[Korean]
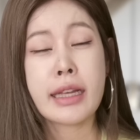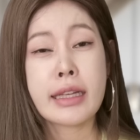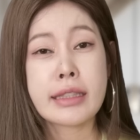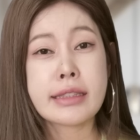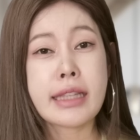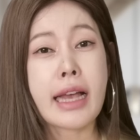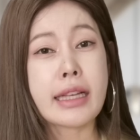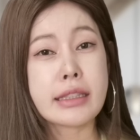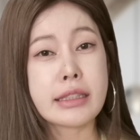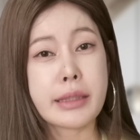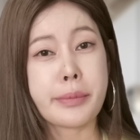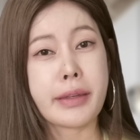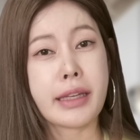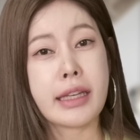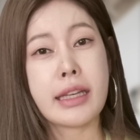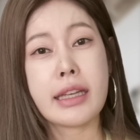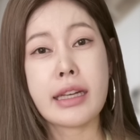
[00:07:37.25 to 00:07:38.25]

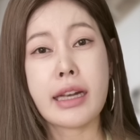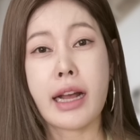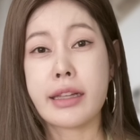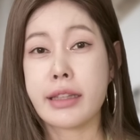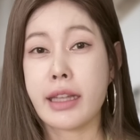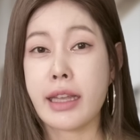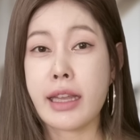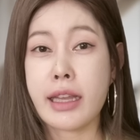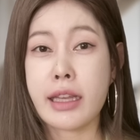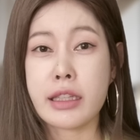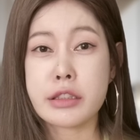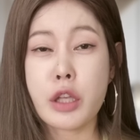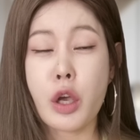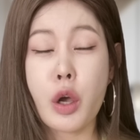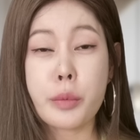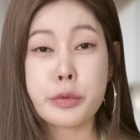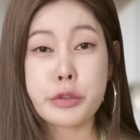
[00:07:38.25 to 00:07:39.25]
42일 안에
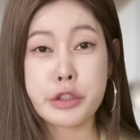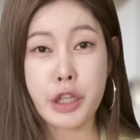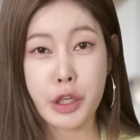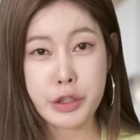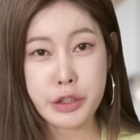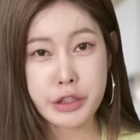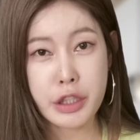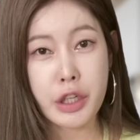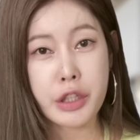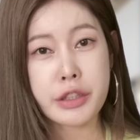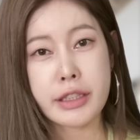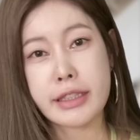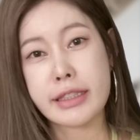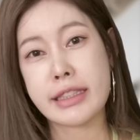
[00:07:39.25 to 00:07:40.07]
서부 전선을